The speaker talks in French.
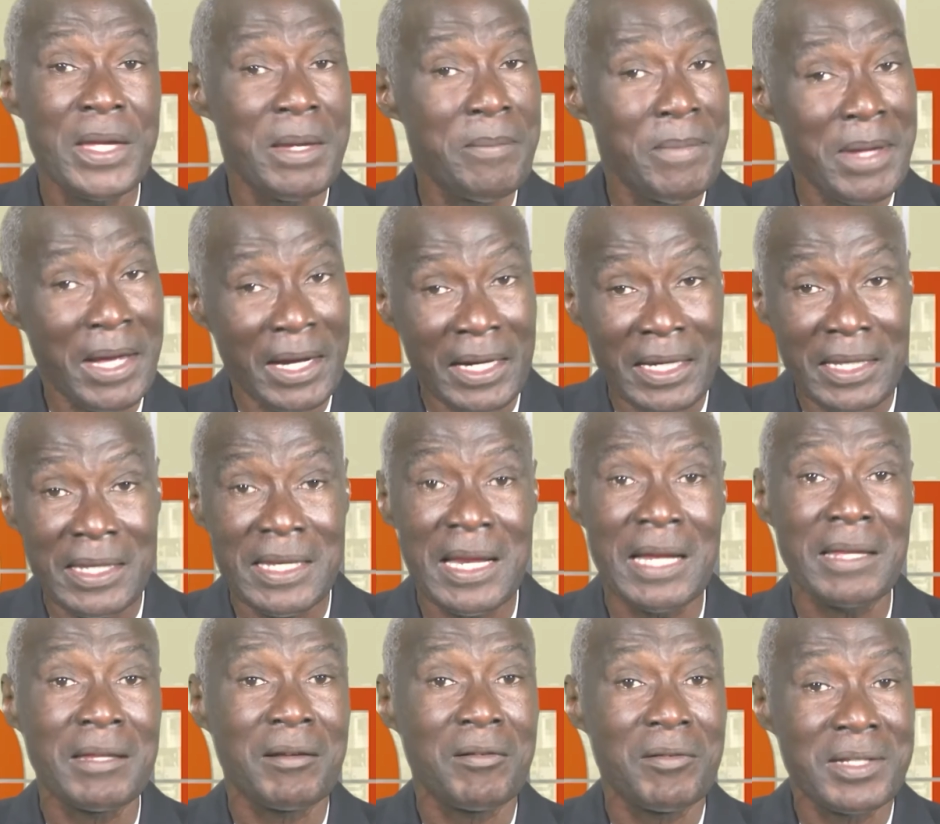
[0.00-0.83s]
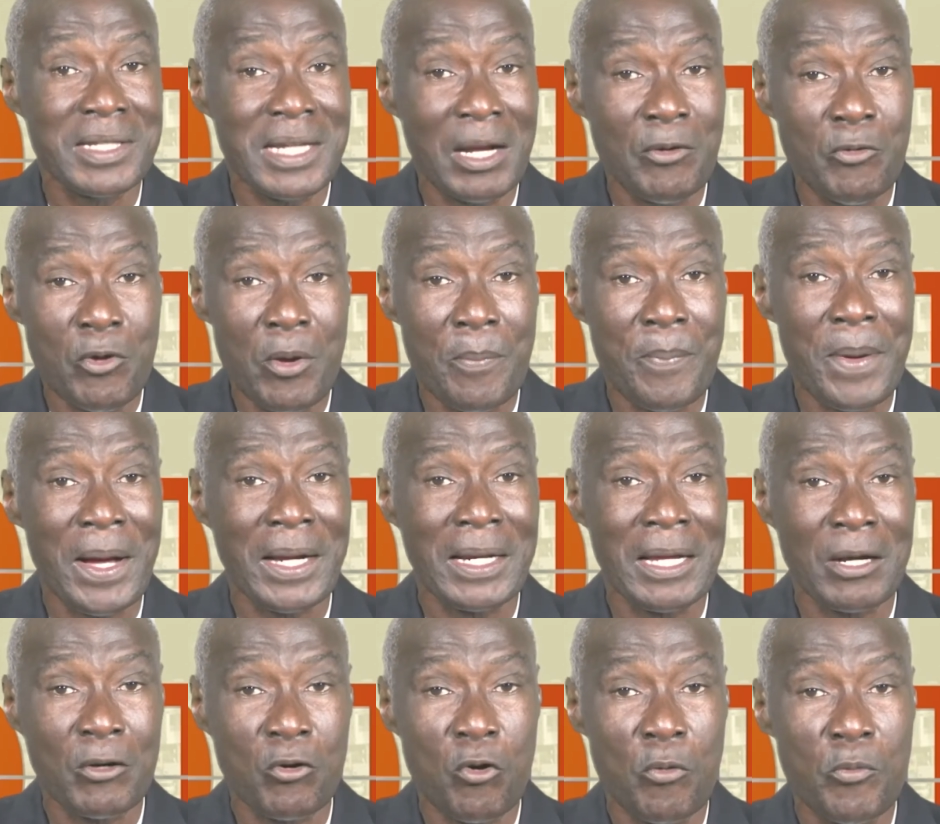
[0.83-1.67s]
qui mérite d'être salué par
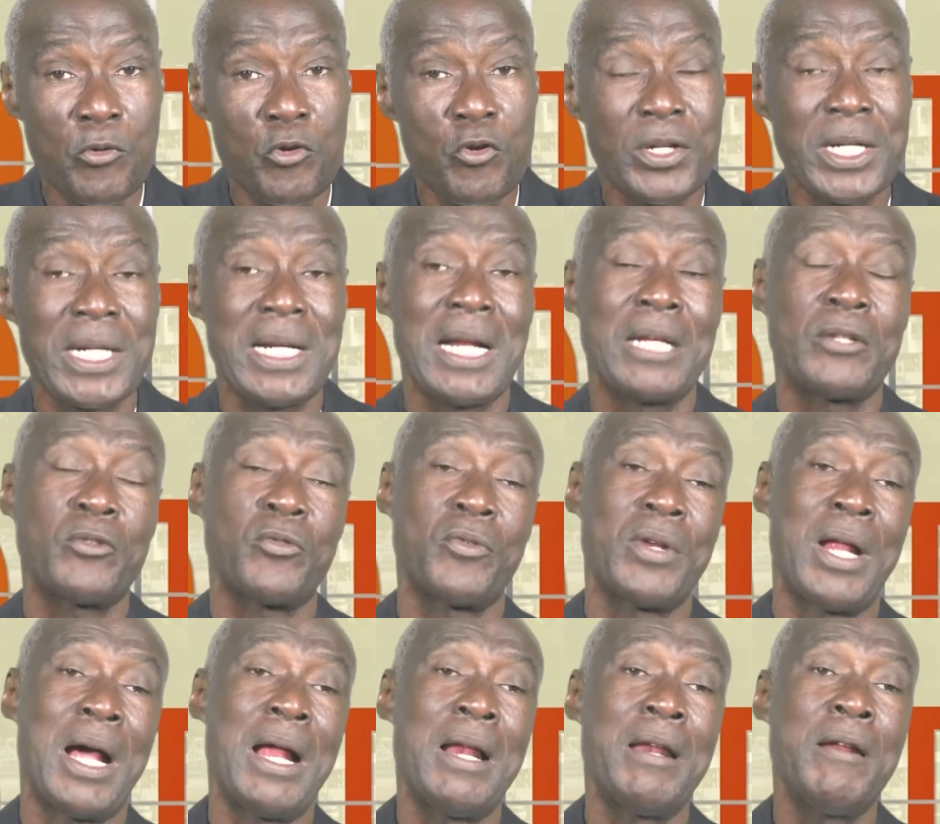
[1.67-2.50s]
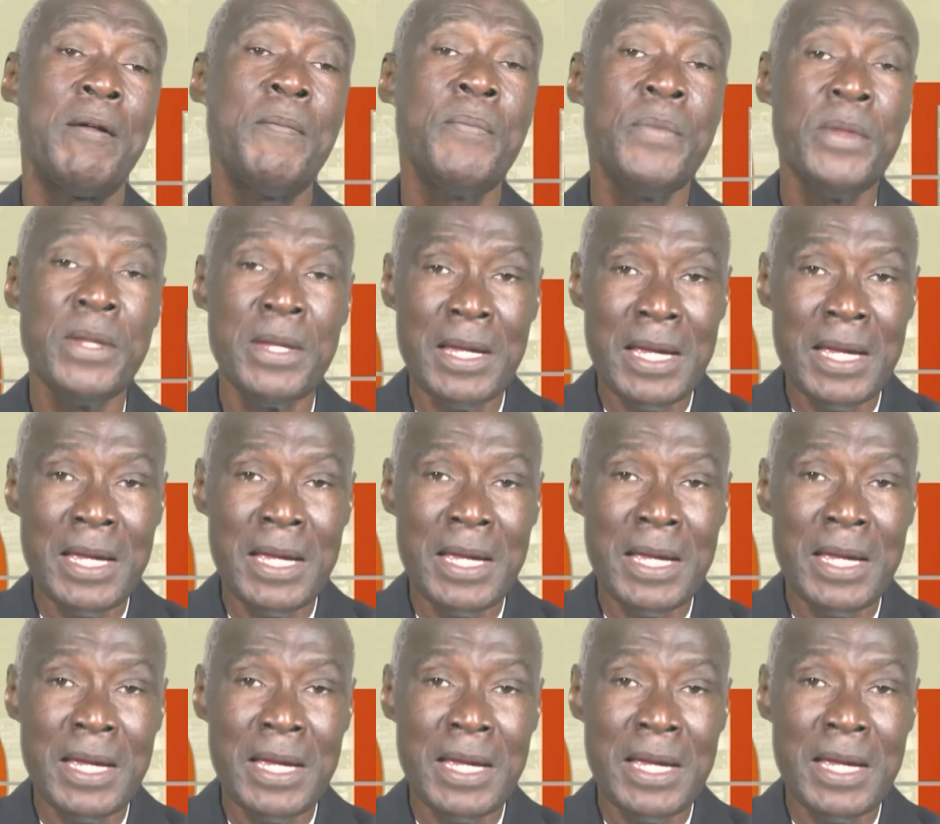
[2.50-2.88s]
la communauté nationale,